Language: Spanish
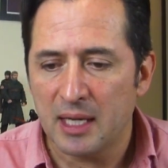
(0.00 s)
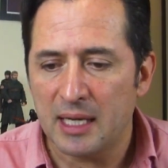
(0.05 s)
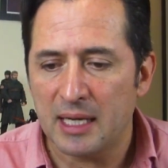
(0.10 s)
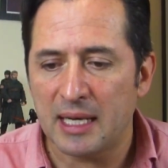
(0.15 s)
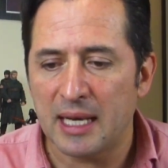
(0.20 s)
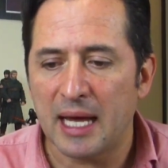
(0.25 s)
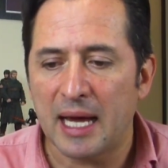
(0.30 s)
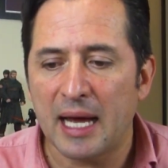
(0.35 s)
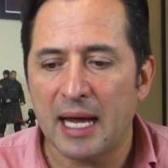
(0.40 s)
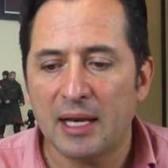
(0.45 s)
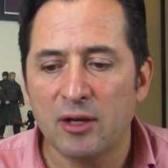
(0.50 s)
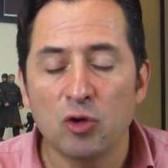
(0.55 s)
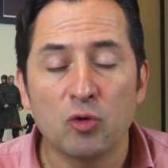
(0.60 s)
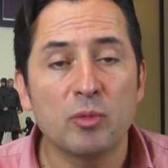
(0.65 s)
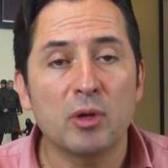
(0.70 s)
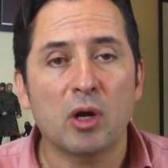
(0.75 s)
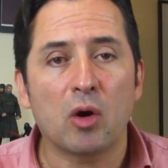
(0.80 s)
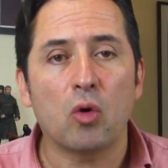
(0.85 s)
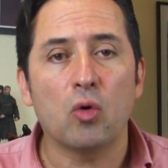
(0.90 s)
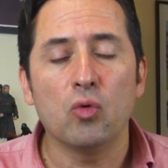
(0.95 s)
La
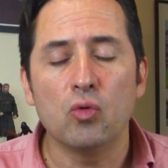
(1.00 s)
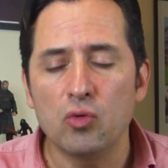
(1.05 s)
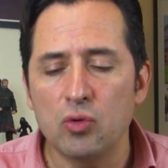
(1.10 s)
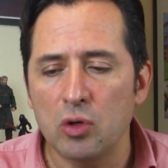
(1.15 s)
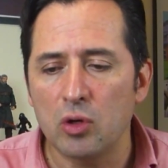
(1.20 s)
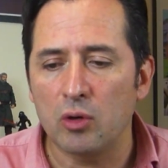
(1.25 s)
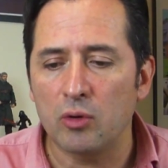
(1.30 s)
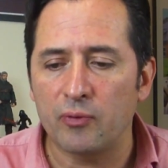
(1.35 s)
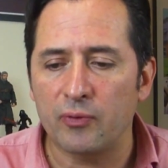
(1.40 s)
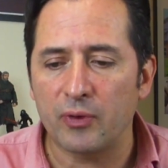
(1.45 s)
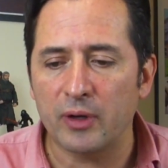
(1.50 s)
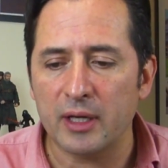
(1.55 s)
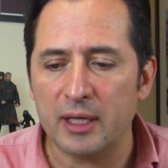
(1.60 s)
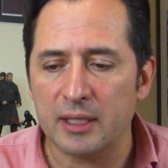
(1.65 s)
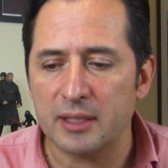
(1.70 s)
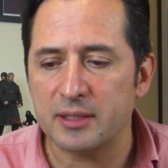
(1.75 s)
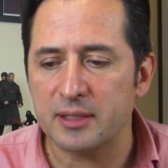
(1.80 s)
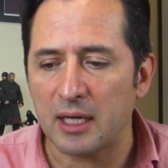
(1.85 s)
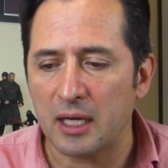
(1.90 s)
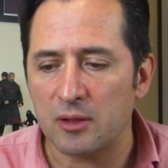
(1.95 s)
número uno fue
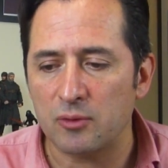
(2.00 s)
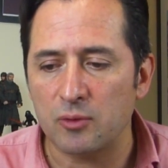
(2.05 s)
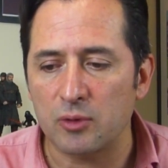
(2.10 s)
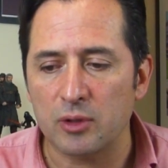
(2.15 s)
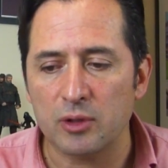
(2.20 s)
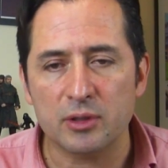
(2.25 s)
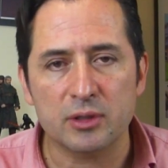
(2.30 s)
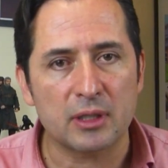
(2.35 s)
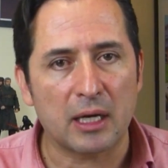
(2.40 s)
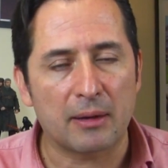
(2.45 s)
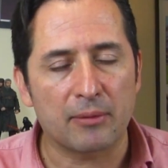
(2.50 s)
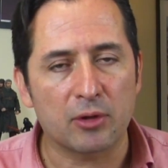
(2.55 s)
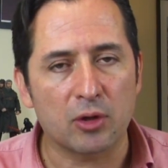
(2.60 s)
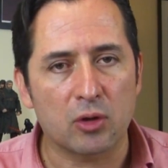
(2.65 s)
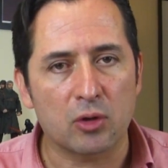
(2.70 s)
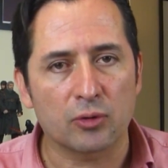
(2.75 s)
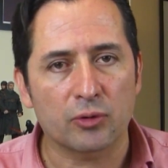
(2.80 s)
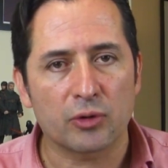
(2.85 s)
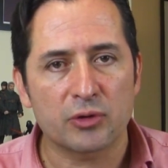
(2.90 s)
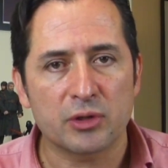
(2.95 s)
Star Wars,
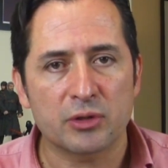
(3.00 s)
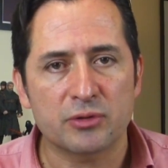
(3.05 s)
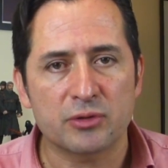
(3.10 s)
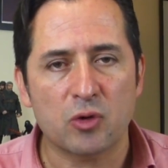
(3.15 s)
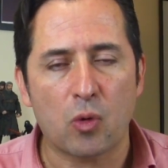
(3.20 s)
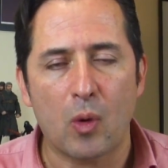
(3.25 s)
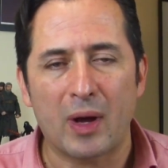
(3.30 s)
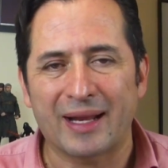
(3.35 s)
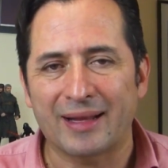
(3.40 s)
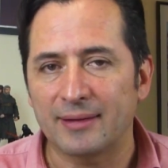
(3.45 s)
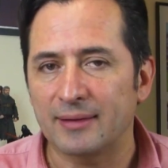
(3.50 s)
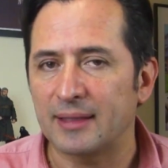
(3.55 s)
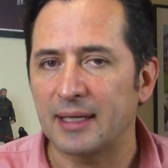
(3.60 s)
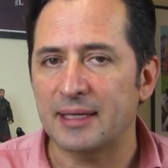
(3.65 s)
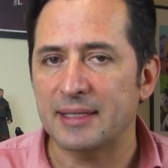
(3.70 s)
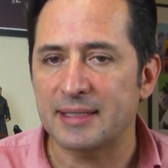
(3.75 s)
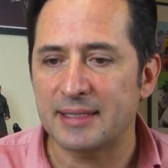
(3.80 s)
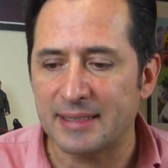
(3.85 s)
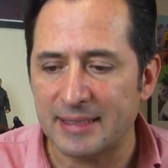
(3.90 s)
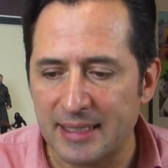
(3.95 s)
abrió con
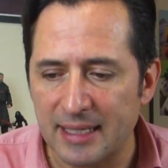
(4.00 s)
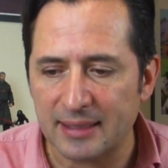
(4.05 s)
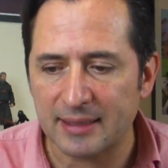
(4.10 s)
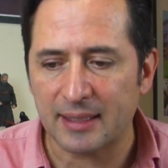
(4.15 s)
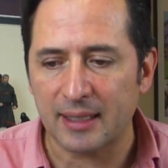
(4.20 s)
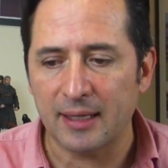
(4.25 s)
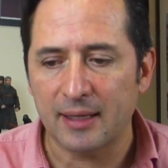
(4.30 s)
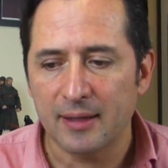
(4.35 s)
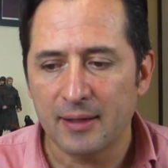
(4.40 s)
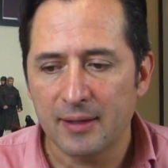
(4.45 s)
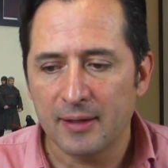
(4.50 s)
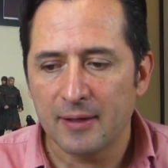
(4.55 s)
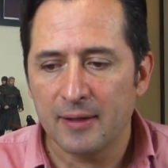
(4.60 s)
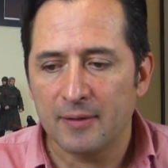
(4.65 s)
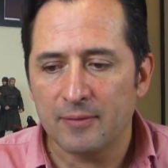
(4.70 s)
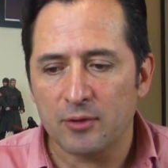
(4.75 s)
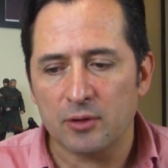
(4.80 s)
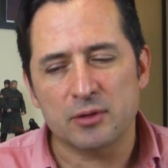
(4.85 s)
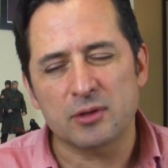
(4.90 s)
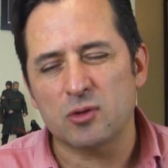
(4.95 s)
247,
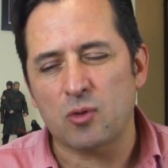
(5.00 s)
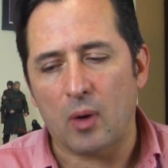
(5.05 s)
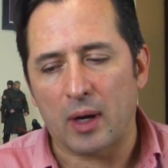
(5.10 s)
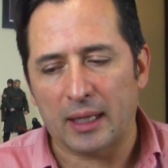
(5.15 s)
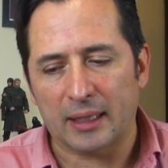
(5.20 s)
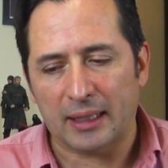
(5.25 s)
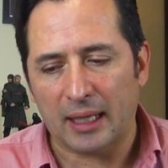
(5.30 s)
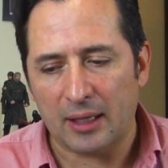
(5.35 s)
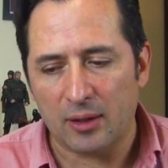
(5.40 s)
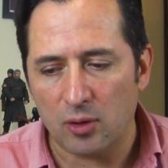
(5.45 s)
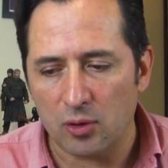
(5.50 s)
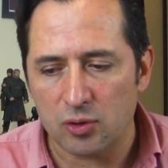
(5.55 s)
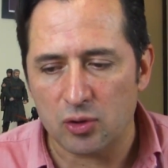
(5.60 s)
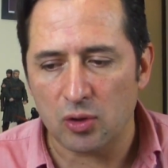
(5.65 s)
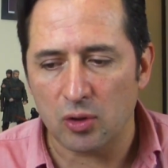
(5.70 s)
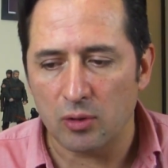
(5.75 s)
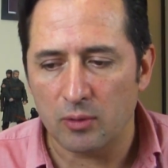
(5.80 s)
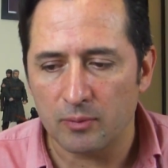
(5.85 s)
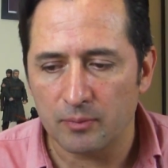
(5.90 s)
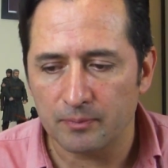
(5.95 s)

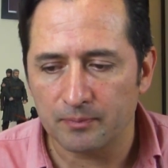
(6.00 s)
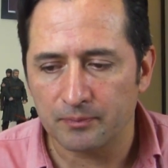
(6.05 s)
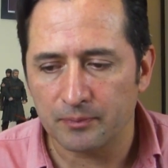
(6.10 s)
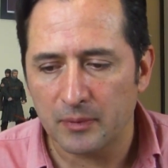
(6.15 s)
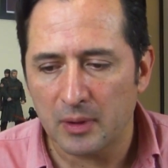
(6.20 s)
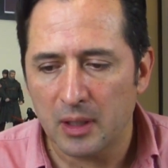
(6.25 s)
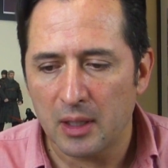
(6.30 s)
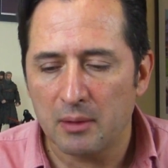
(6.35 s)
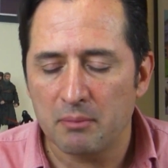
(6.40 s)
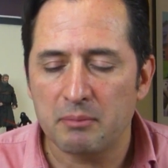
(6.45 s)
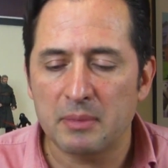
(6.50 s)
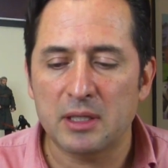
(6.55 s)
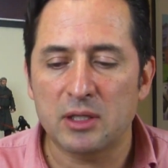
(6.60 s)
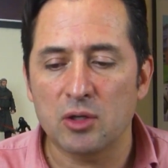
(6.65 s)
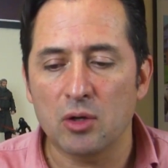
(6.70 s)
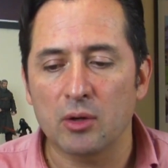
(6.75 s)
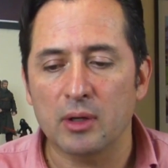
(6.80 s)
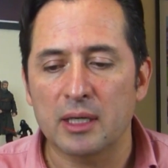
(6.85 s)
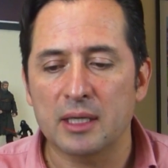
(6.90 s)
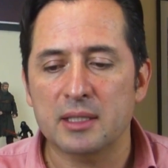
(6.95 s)
248
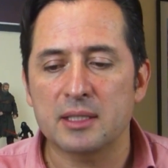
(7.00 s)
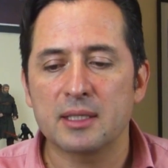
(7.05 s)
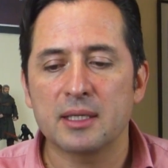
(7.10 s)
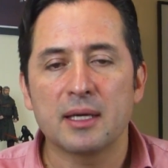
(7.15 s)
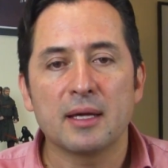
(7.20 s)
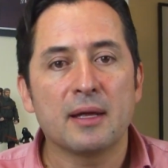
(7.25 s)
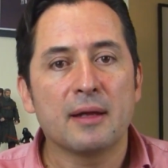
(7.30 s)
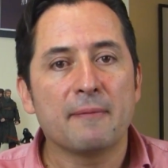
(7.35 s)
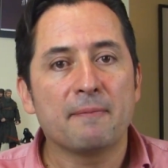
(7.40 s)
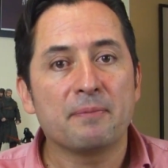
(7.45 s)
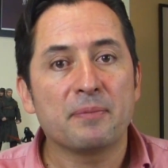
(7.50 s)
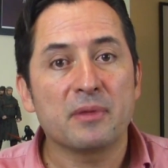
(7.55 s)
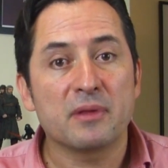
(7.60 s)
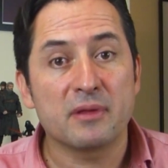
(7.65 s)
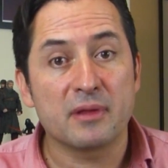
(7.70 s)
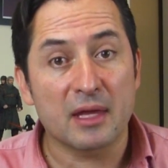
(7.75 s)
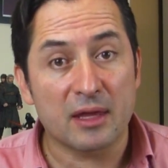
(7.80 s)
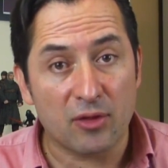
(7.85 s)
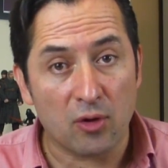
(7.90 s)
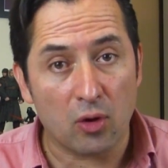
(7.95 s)
millones
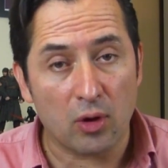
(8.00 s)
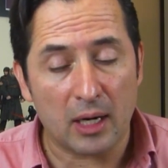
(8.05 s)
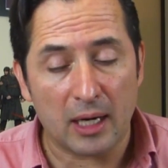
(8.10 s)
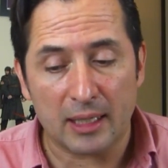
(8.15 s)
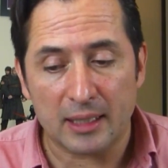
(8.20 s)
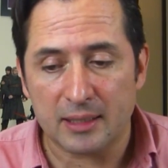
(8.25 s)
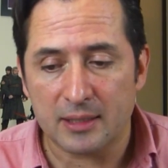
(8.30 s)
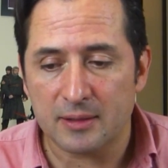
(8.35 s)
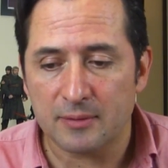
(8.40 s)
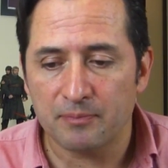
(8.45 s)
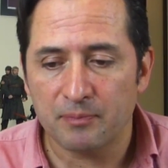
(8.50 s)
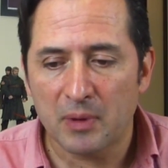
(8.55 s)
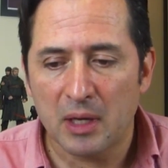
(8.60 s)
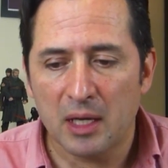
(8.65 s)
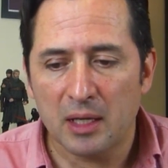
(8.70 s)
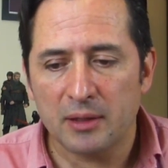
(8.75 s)
de dólares.